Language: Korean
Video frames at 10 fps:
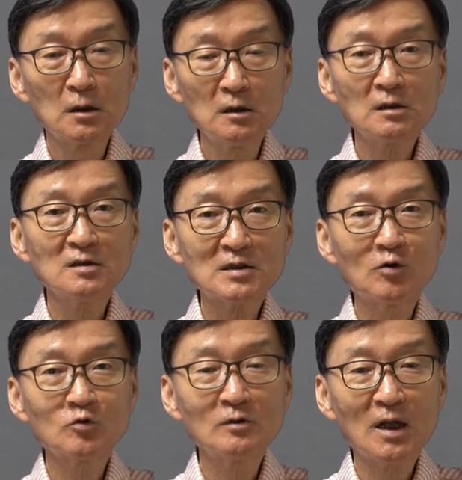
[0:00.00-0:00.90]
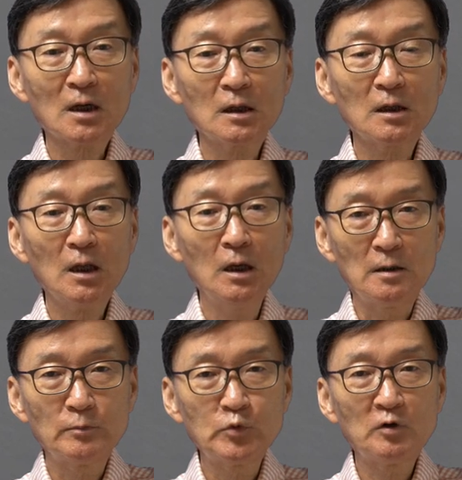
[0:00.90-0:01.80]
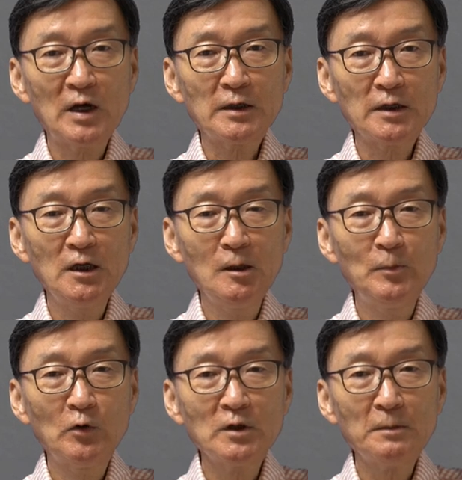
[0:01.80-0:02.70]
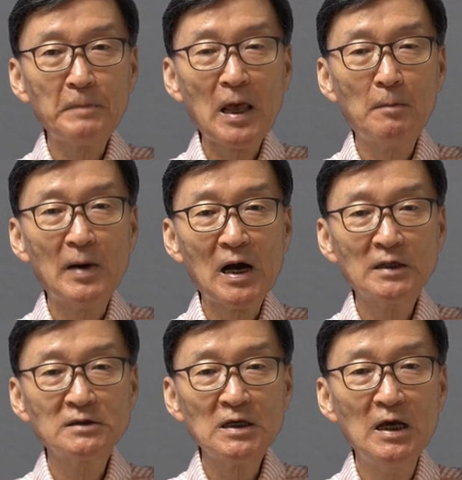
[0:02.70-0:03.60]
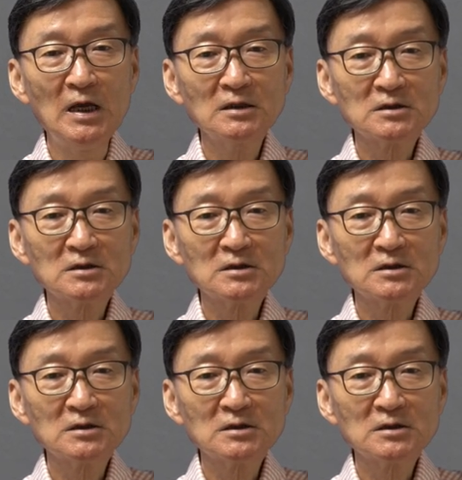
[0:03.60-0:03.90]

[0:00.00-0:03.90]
그렇게 싸우던 나라인데 불과 일본이 패망한 지